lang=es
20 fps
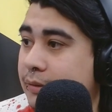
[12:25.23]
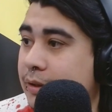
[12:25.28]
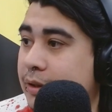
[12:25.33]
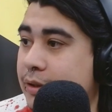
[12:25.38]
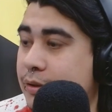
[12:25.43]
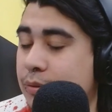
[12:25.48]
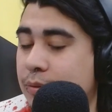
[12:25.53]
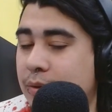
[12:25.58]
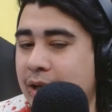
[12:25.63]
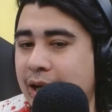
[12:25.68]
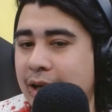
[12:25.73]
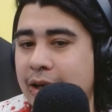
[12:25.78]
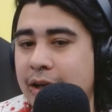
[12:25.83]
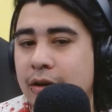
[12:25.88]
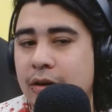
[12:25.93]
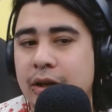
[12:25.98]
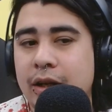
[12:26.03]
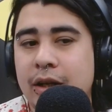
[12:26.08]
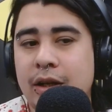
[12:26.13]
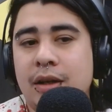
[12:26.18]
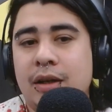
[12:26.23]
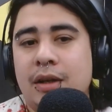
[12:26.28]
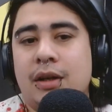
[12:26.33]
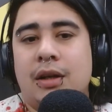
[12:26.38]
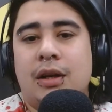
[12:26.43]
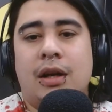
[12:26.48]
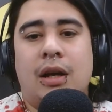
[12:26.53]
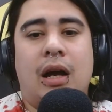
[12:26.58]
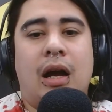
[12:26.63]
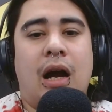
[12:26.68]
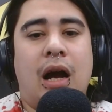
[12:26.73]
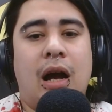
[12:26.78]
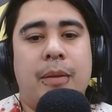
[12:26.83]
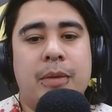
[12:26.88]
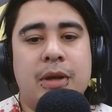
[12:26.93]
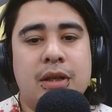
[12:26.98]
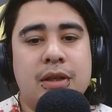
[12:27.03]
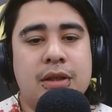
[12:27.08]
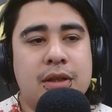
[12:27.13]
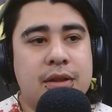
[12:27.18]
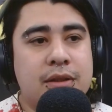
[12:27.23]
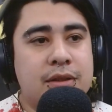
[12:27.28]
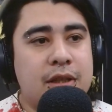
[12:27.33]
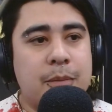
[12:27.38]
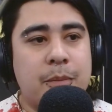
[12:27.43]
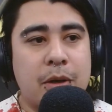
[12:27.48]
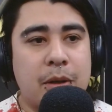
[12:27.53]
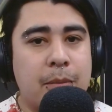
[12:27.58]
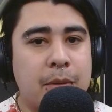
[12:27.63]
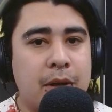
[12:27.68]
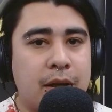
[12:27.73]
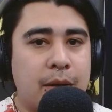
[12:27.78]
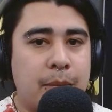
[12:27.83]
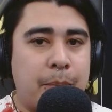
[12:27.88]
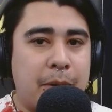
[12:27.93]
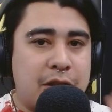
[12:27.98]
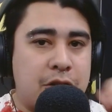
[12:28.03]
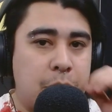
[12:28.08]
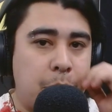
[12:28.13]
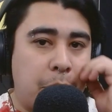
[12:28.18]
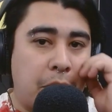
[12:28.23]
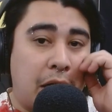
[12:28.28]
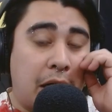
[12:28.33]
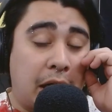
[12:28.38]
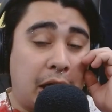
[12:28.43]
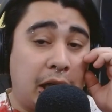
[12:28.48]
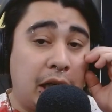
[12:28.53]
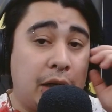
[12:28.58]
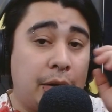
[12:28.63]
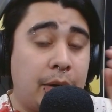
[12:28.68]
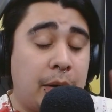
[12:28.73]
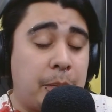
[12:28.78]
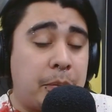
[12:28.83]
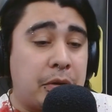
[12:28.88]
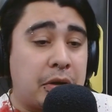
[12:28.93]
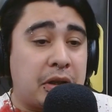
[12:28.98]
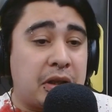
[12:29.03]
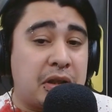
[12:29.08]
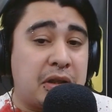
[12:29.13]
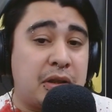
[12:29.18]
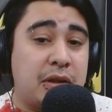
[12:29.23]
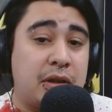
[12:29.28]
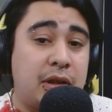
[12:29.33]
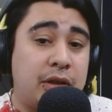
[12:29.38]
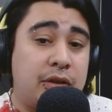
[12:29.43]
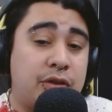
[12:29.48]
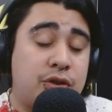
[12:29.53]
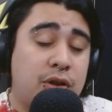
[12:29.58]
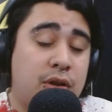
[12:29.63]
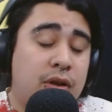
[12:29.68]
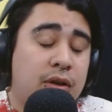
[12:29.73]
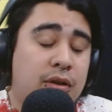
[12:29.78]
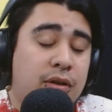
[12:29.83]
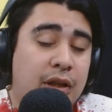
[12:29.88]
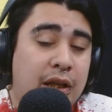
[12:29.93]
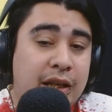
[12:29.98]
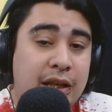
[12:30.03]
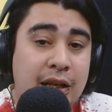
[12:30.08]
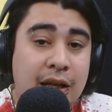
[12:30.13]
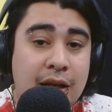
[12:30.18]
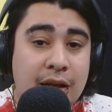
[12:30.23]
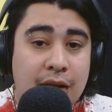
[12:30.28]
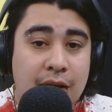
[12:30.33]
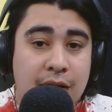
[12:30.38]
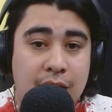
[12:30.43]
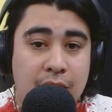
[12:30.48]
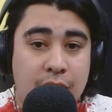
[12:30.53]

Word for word: Es un ah. género que a mí siempre me pasó por arriba porque yo no tenía,